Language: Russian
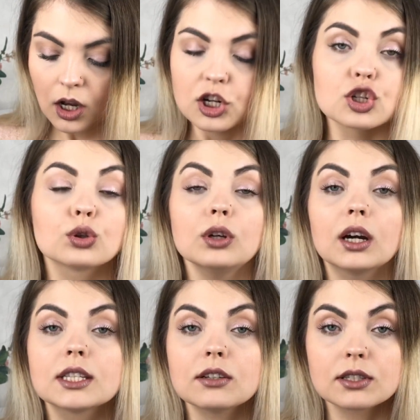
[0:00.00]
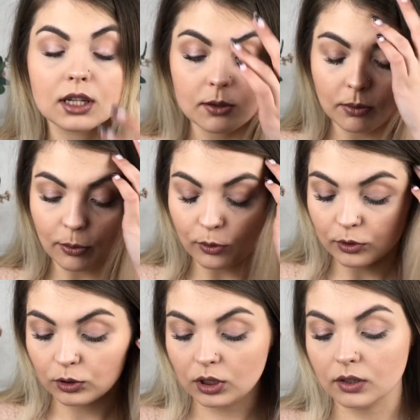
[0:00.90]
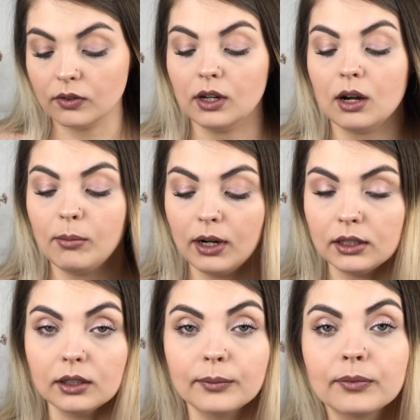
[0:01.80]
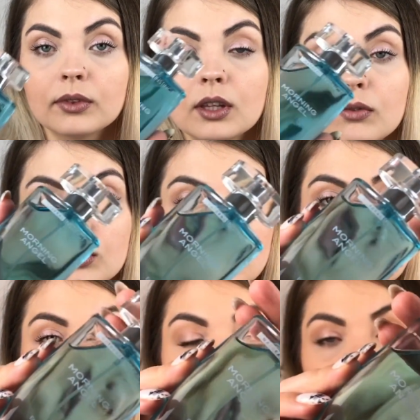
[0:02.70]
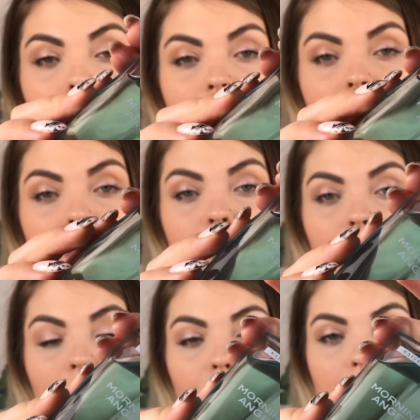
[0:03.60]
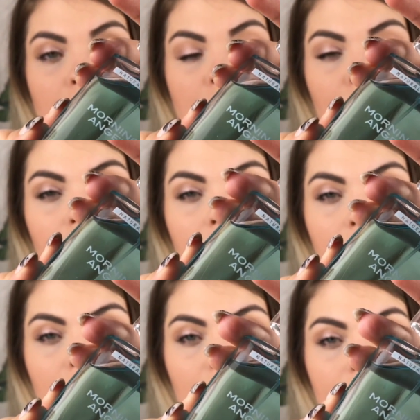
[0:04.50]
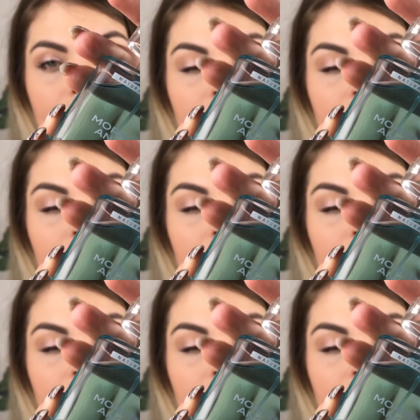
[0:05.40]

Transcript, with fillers: Что я хотела сказать по поводу этого аромата. Вот так вот выглядит флакончик, он такой